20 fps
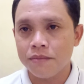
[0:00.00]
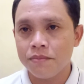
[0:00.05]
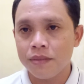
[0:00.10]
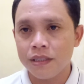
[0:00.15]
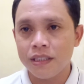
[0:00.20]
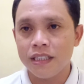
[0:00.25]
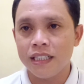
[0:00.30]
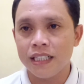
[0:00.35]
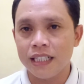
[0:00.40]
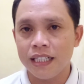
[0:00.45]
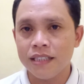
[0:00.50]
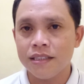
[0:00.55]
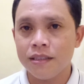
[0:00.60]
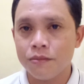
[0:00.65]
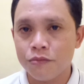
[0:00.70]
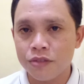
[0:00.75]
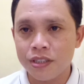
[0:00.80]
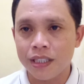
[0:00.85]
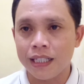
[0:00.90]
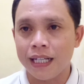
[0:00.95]
pikiran,
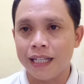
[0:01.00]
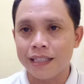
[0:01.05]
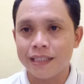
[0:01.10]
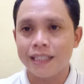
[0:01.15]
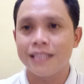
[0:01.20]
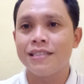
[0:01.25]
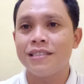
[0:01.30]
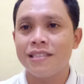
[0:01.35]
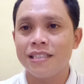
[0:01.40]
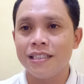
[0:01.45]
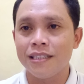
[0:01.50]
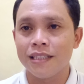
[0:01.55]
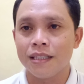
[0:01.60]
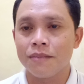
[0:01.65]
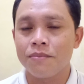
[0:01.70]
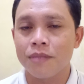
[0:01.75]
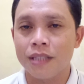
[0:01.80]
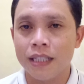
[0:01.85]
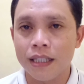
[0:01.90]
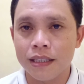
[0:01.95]
kemudian atensi ya
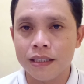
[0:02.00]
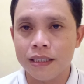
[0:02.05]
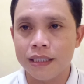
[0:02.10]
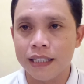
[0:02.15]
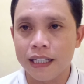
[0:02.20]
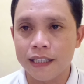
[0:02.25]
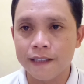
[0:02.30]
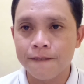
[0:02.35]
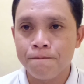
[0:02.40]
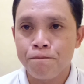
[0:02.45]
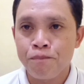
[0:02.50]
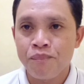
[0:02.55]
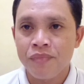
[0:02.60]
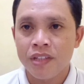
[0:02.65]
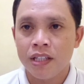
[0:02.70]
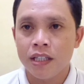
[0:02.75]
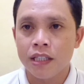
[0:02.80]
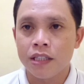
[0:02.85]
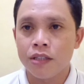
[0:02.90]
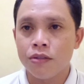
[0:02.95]
perhatian
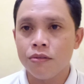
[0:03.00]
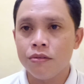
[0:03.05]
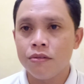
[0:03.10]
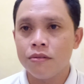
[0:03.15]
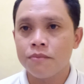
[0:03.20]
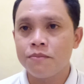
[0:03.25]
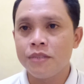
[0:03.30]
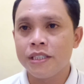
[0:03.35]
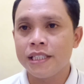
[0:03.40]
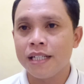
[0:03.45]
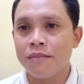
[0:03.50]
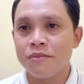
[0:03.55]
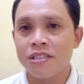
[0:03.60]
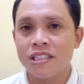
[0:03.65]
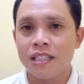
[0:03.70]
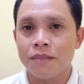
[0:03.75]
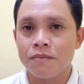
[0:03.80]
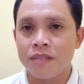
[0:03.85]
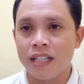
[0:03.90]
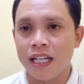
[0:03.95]
itu bisa
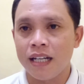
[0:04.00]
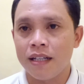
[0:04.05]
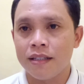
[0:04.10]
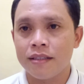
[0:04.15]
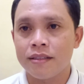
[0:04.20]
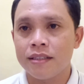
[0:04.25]
mencipta.